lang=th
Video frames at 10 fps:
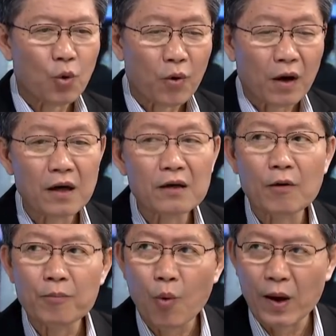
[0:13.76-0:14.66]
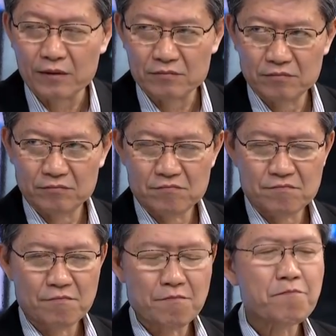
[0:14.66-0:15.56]
ถูกคลื่นรบกวน
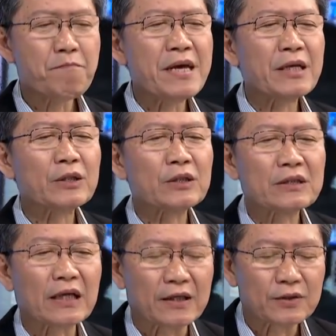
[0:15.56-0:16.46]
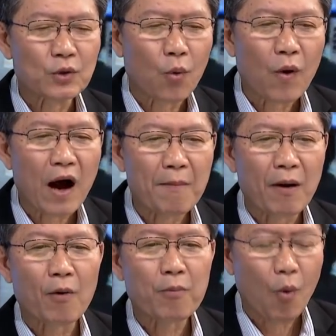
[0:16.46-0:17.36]
มีตึกสูงเข้ามา
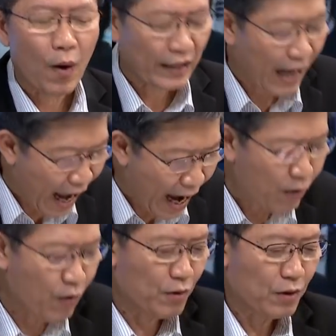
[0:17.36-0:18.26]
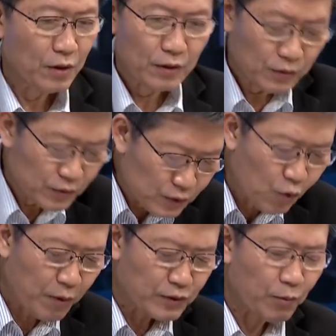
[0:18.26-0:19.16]
รบกวนตลอดแนวเส้นทาง BTS
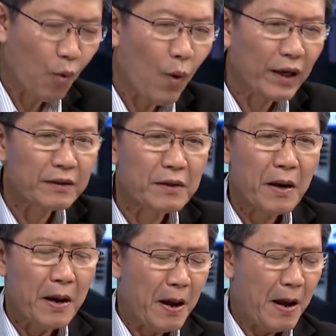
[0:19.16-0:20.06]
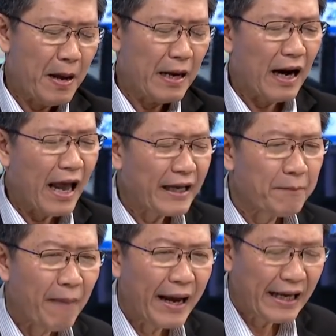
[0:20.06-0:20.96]
ยุ่งพอสมควร ไล่กั
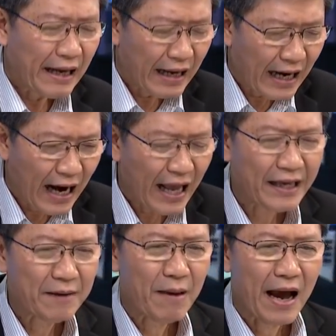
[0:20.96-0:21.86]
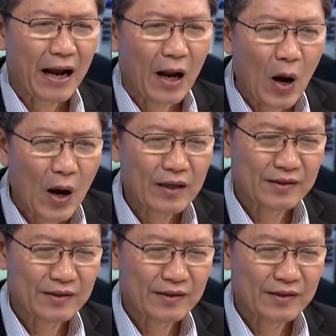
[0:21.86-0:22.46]
นไปไล่กันมา ก็